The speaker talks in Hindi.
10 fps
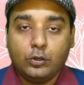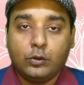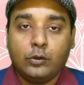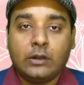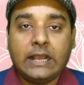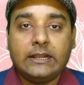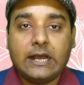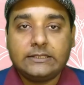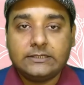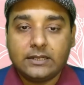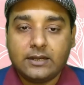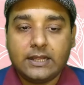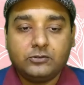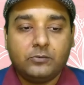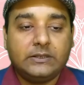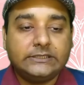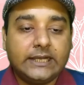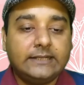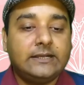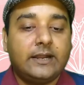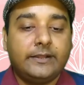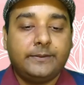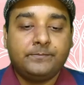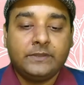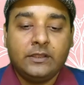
लोगों का इलाज चल रहा है जो बचाए जा रहे हैं